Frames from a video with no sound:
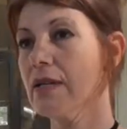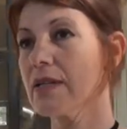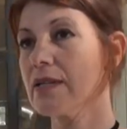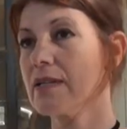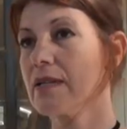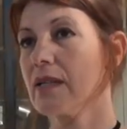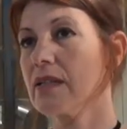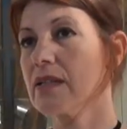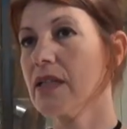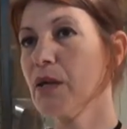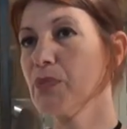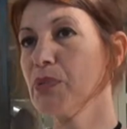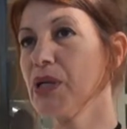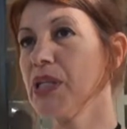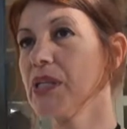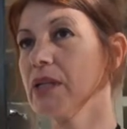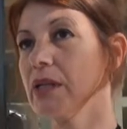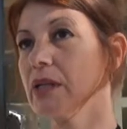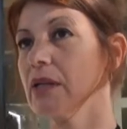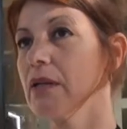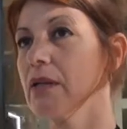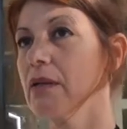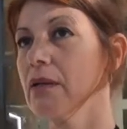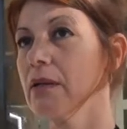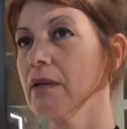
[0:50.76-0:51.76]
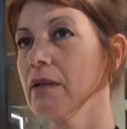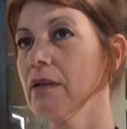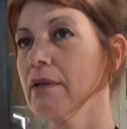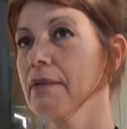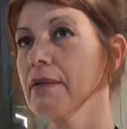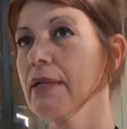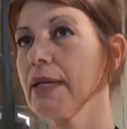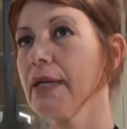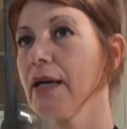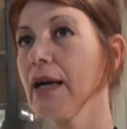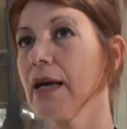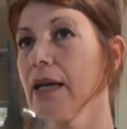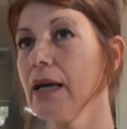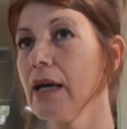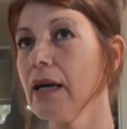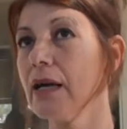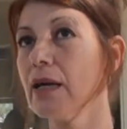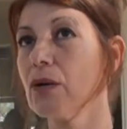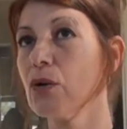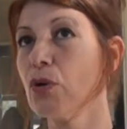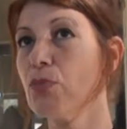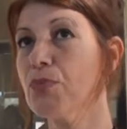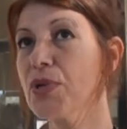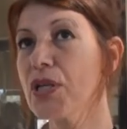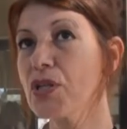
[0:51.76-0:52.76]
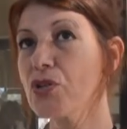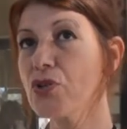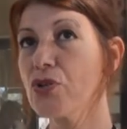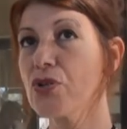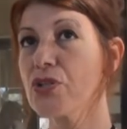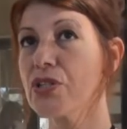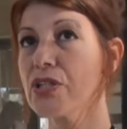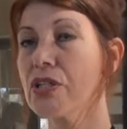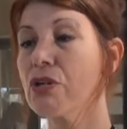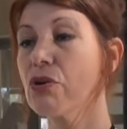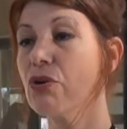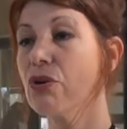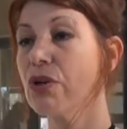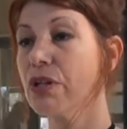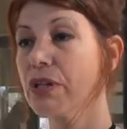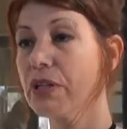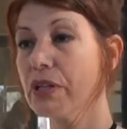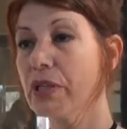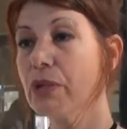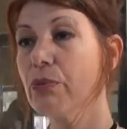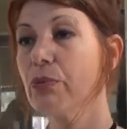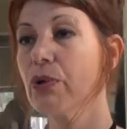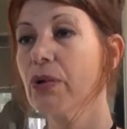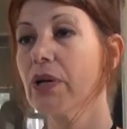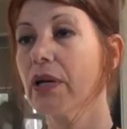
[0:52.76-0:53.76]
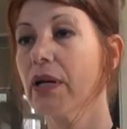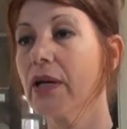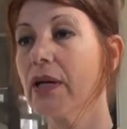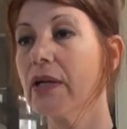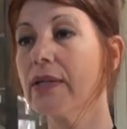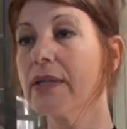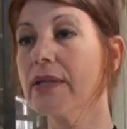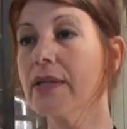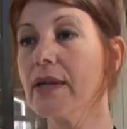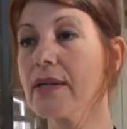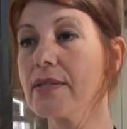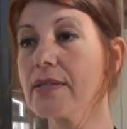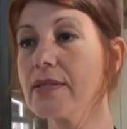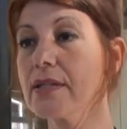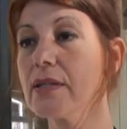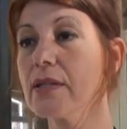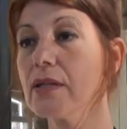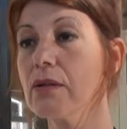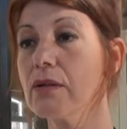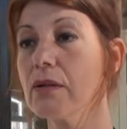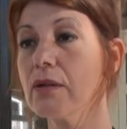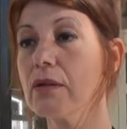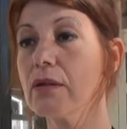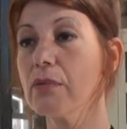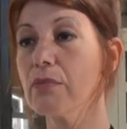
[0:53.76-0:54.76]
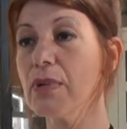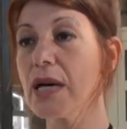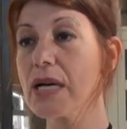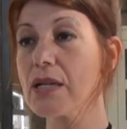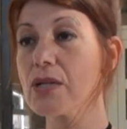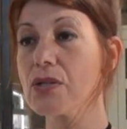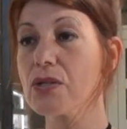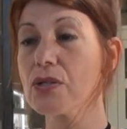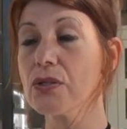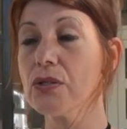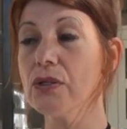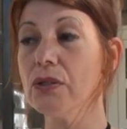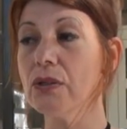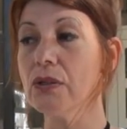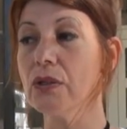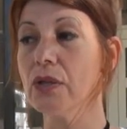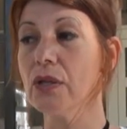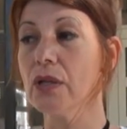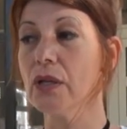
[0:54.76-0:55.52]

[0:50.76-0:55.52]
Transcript: exactamente. De cara al comienzo del ciclo lectivo, que es el día 5 de marzo,